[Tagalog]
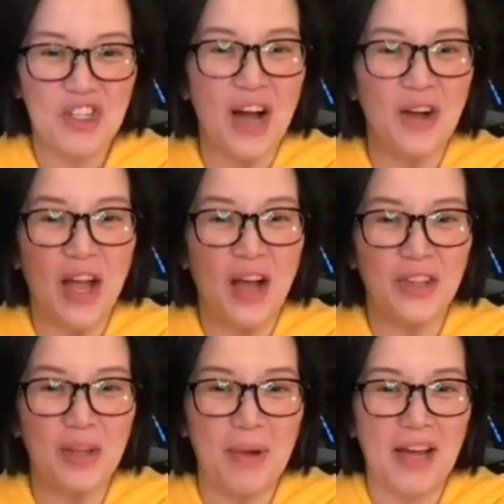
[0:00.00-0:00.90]
Pa-shout
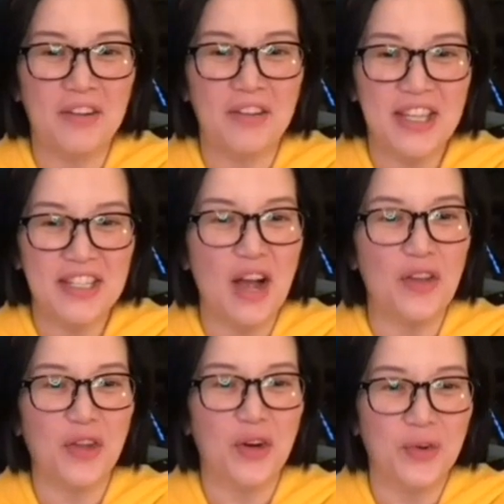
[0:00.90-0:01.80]
out naman sa
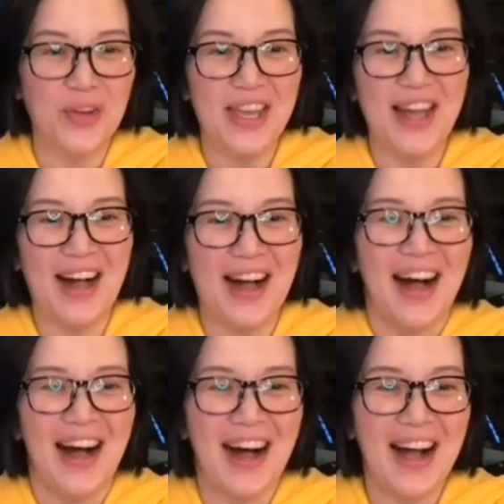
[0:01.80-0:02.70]
South Korea.
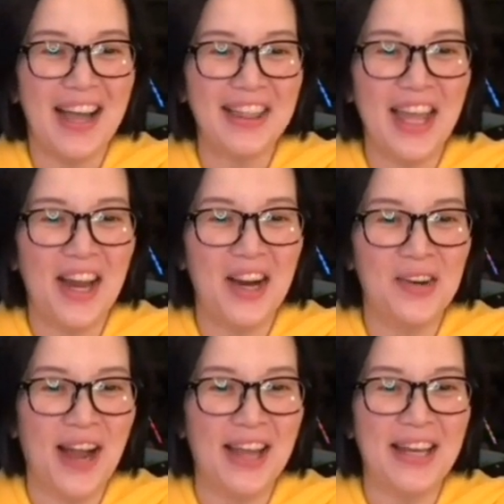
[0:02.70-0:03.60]
Hi
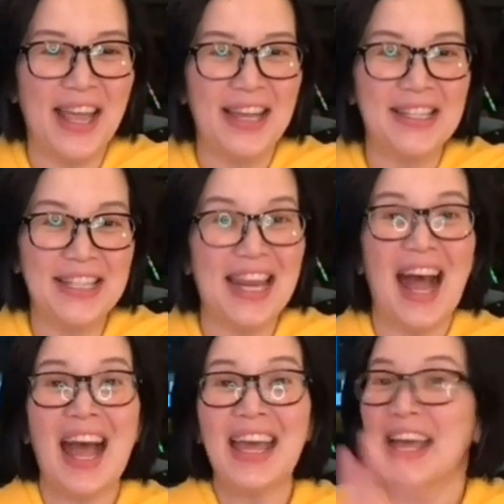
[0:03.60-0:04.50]
there, Ryan
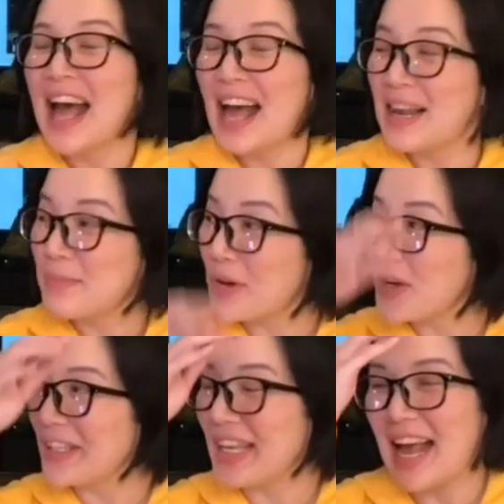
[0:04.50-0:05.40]
Ainsley. Ay, alam ko
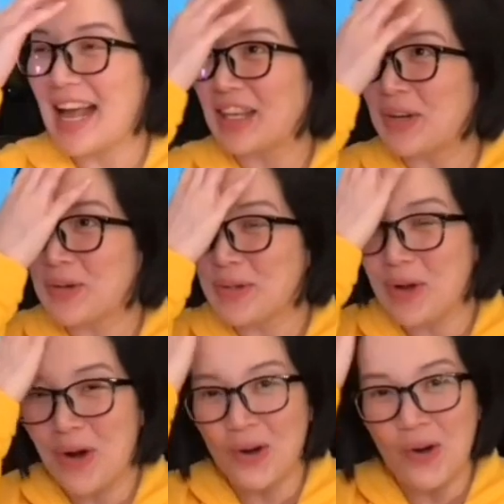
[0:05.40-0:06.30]
yung tinatanong
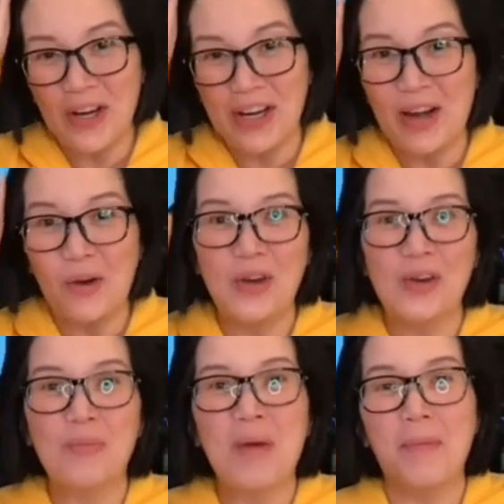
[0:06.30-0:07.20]
niyo ako na kung
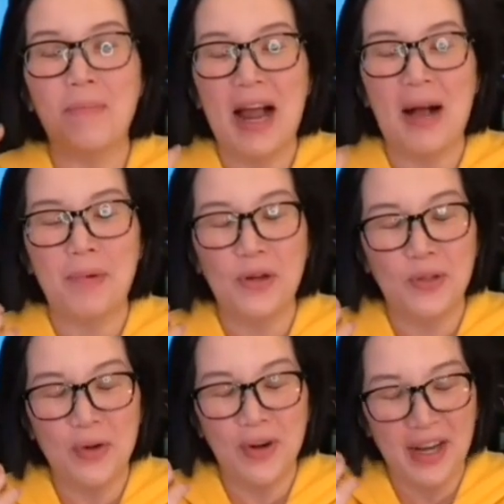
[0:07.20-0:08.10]
anong mga
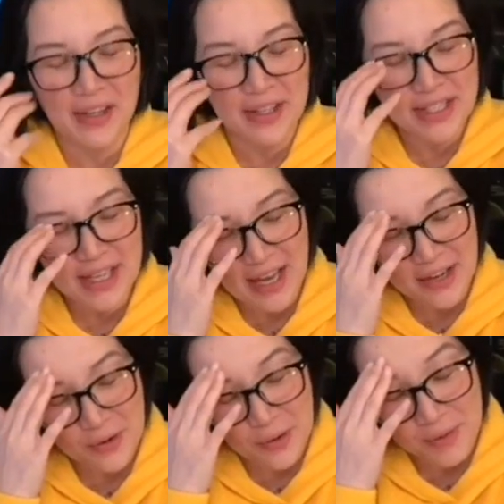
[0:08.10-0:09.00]
pinapanood ko ngayon sa
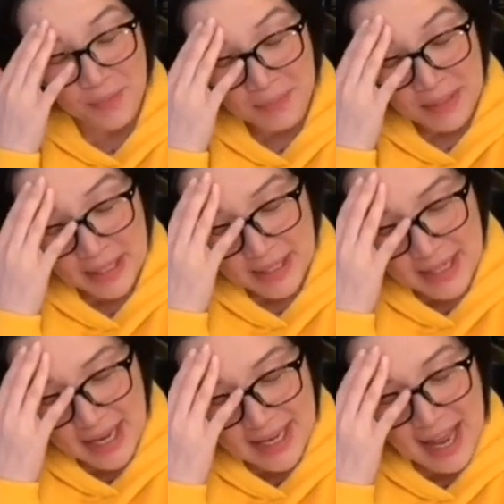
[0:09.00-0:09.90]
ano,
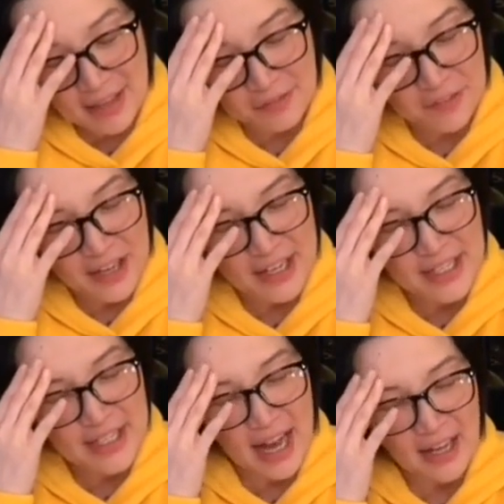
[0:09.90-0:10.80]
sa
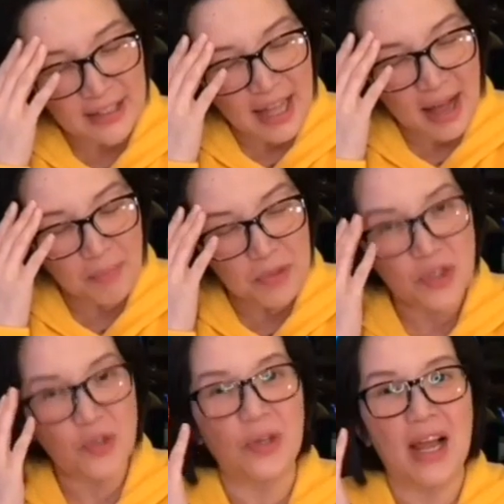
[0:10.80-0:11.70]
Netflix.
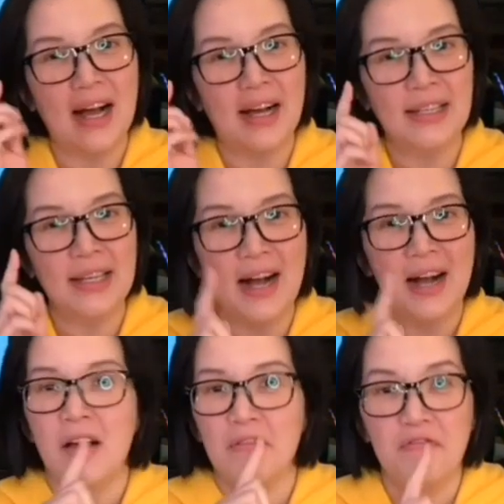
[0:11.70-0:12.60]
Kakatapos ko lang
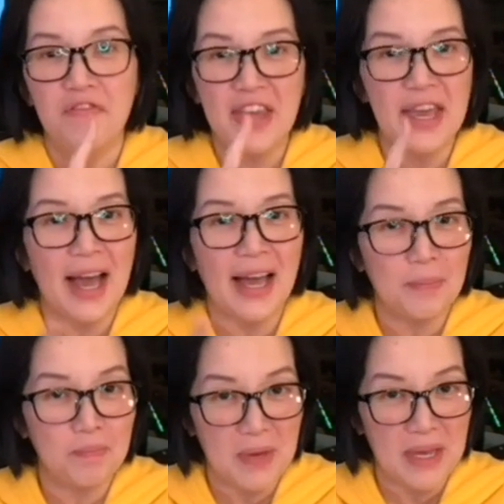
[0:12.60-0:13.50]
ng
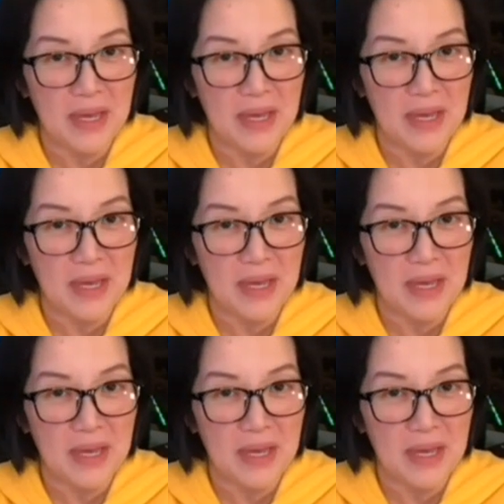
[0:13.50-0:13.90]
VIP.